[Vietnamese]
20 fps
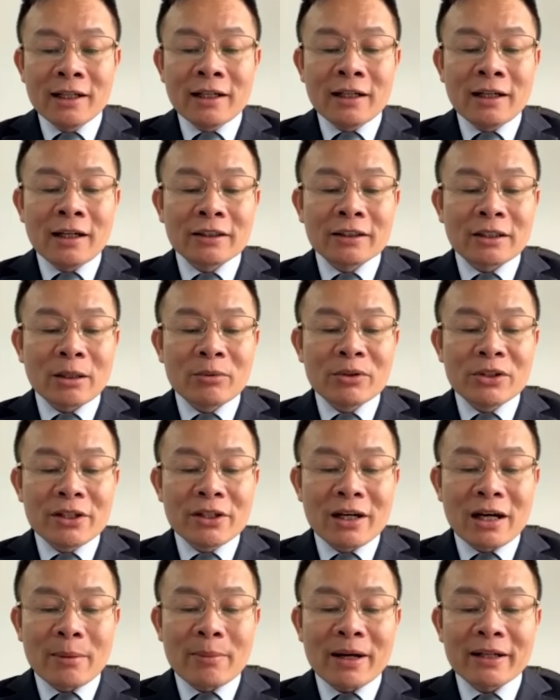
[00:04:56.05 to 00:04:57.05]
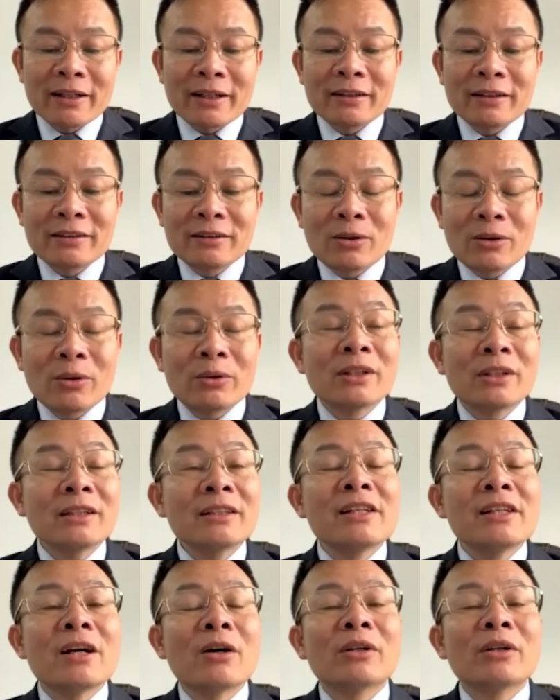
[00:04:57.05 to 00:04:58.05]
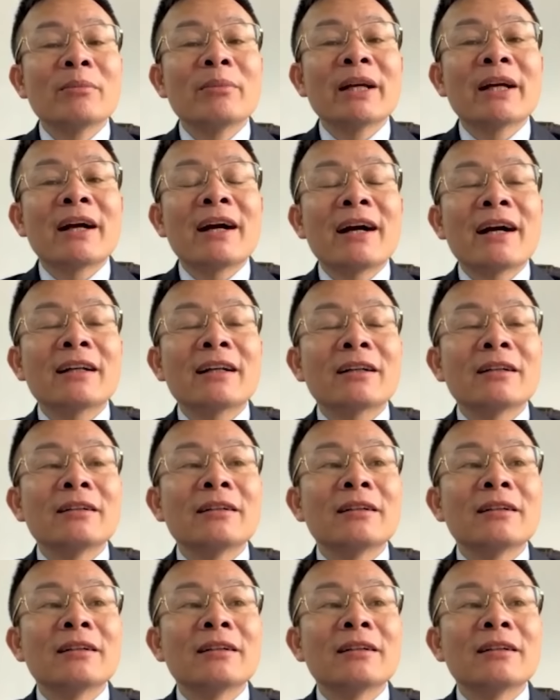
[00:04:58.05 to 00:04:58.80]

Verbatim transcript: ở trong cái trường hợp này thì có rất nhiều những bị can